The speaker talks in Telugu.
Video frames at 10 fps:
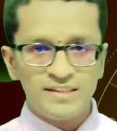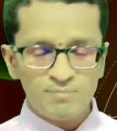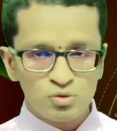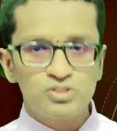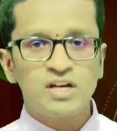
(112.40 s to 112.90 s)

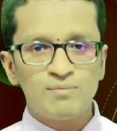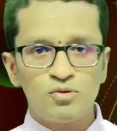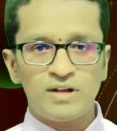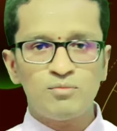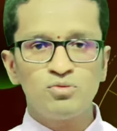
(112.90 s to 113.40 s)
ఇది పుస్తకం
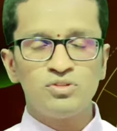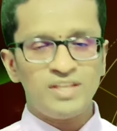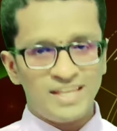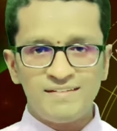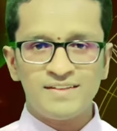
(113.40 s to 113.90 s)

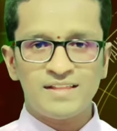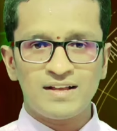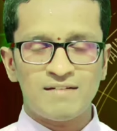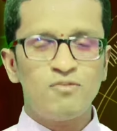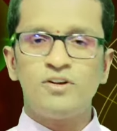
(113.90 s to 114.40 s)
ఉండబోతుంది ఈ
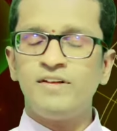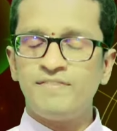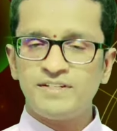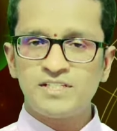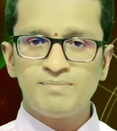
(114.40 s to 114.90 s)
విధంగా
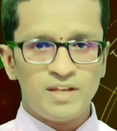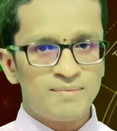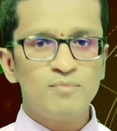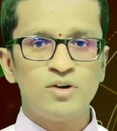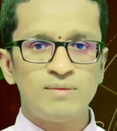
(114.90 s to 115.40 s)
ఫోర్టీ పేజెస్
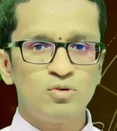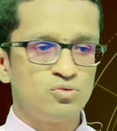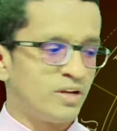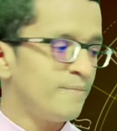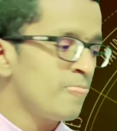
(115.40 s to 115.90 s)
మినిమం
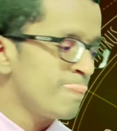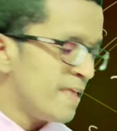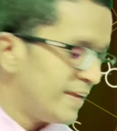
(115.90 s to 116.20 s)
ఉండబోతున్నాయి